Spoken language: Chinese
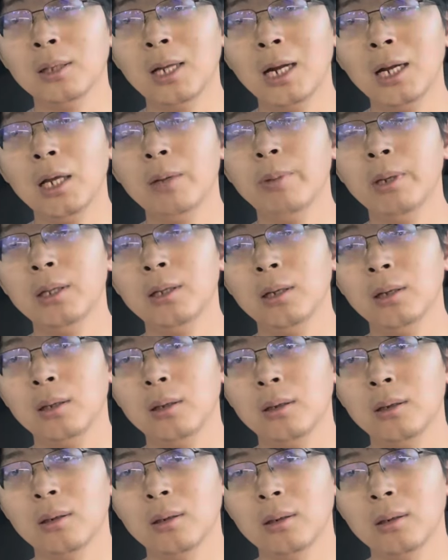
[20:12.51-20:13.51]
哪来平等？
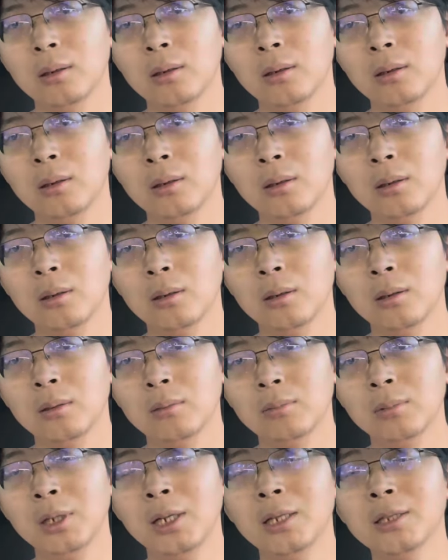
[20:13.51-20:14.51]

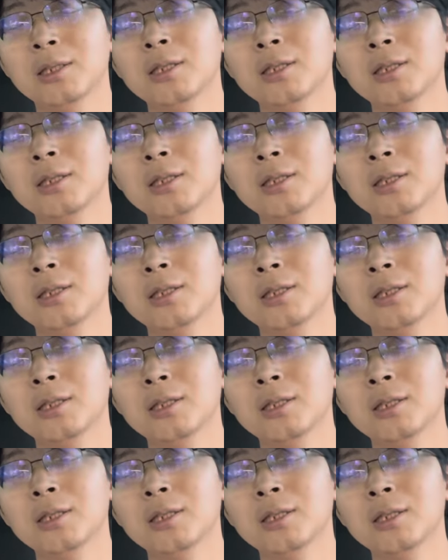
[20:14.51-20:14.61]
你